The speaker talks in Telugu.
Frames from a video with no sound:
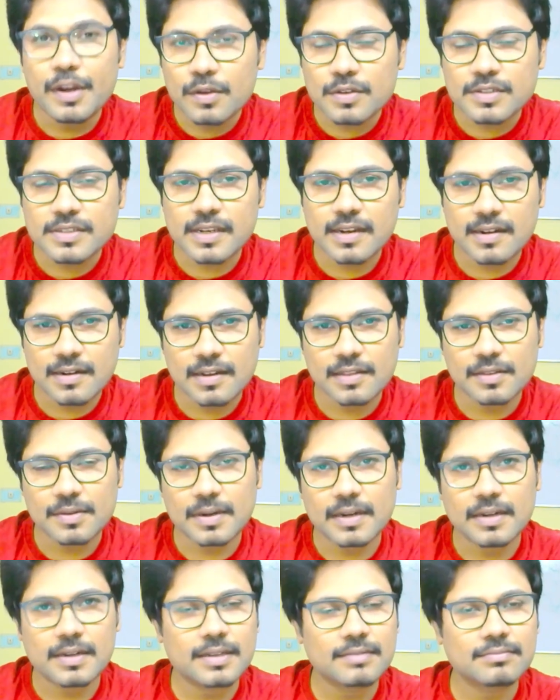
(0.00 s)
వీడియోస్
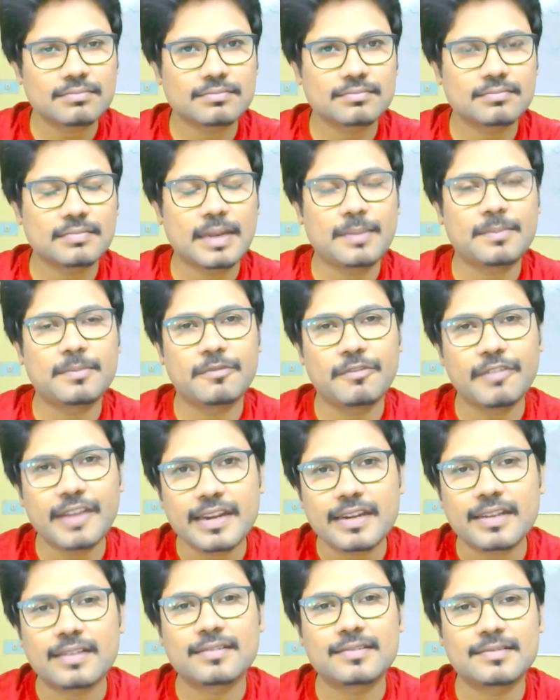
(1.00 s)
చేయట్లేదు అంటే ఐఎమ్
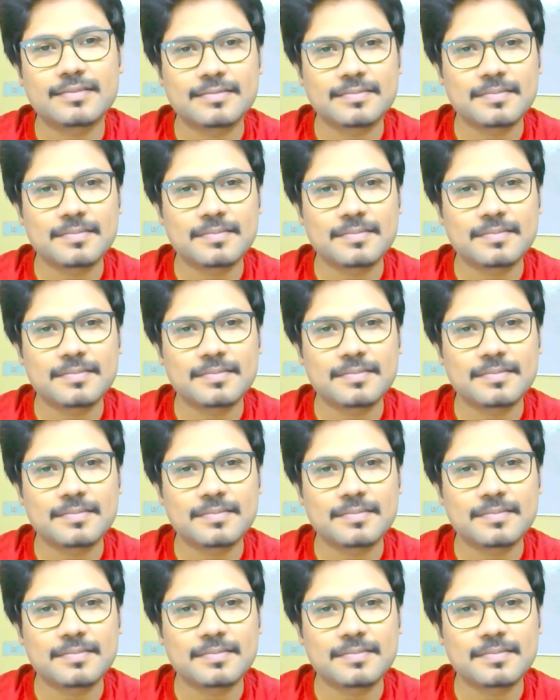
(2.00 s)
వెయిటింగ్